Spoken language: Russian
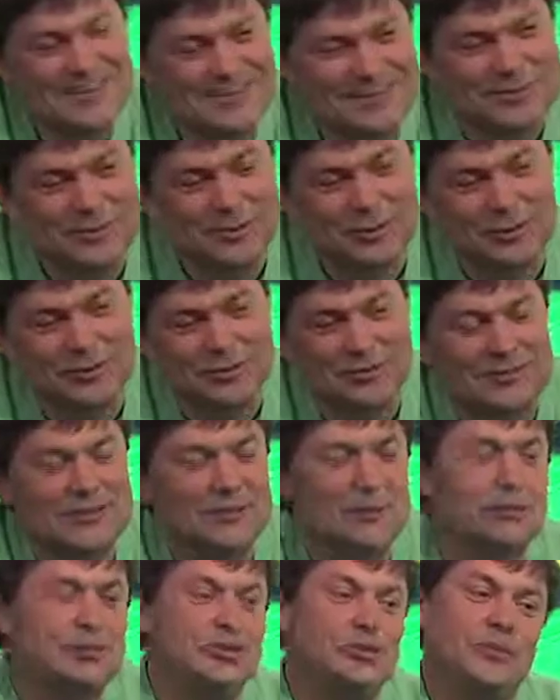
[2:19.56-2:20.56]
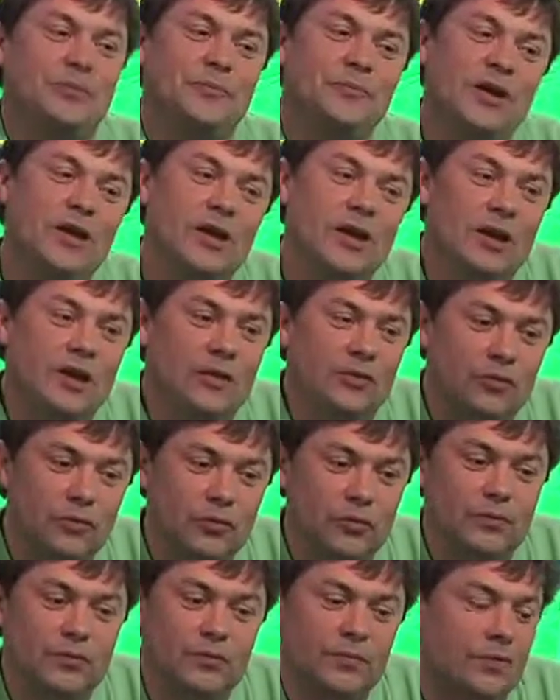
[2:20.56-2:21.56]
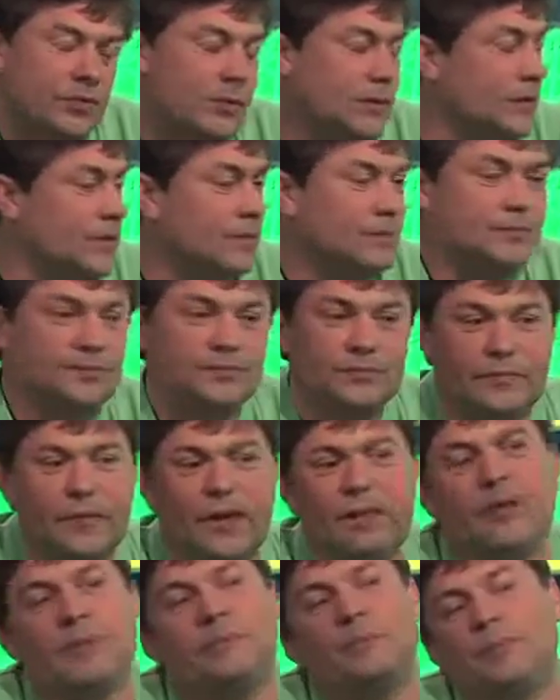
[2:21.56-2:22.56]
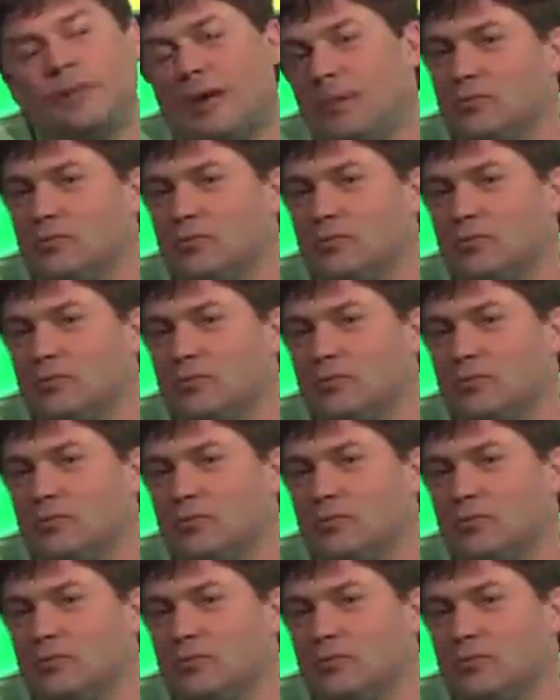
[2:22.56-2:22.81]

Здорово. Слушай, ну, эм, давай про